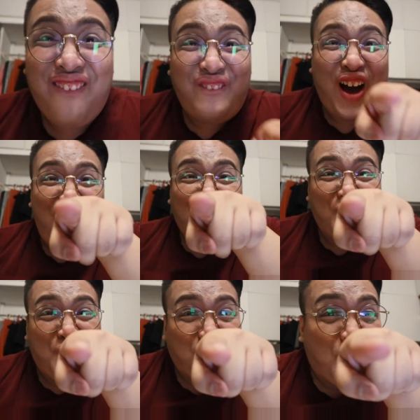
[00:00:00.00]
6, 7, 8. Mga
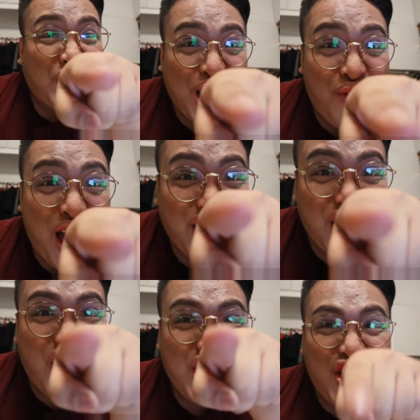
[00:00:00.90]
uto-uto, ginawa
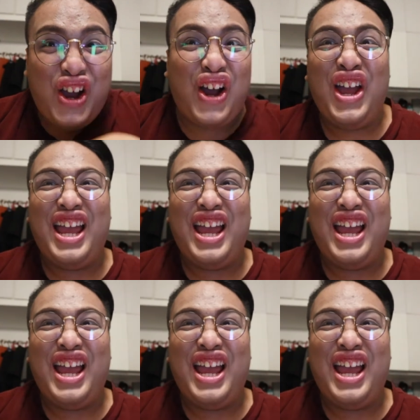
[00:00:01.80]
niyo, no?